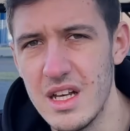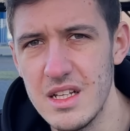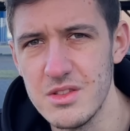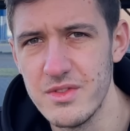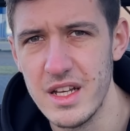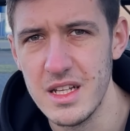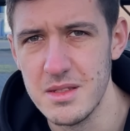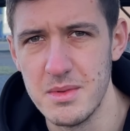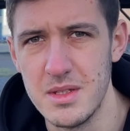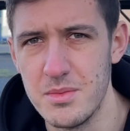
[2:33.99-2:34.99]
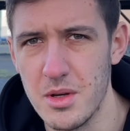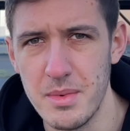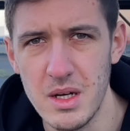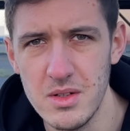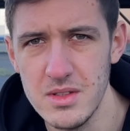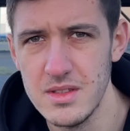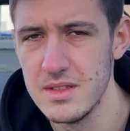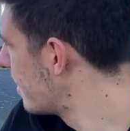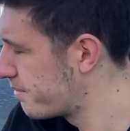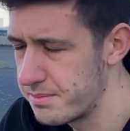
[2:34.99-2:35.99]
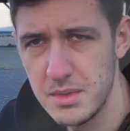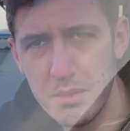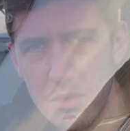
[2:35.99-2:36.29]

sah soweit erstmal tiptop aus. Ich habe mir die